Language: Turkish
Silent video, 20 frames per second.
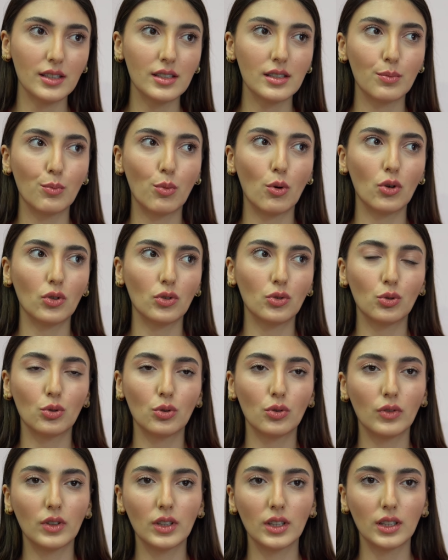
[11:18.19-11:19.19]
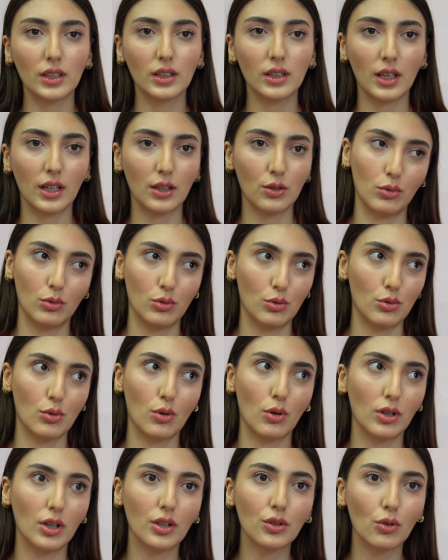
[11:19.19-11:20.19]
Spor turnuvalarının en üstü
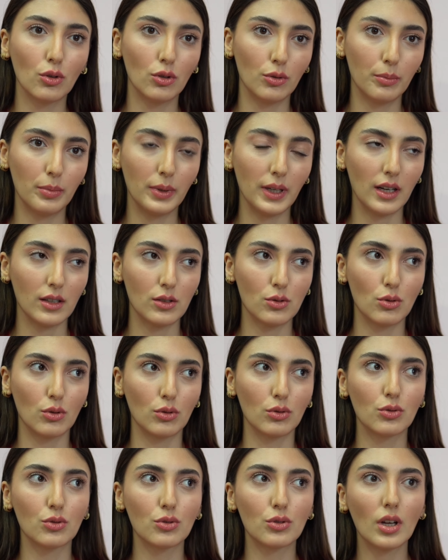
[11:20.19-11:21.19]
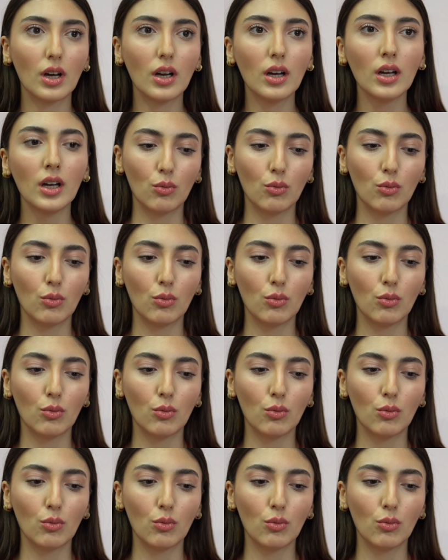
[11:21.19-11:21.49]
olan olimpiyat sonuçta.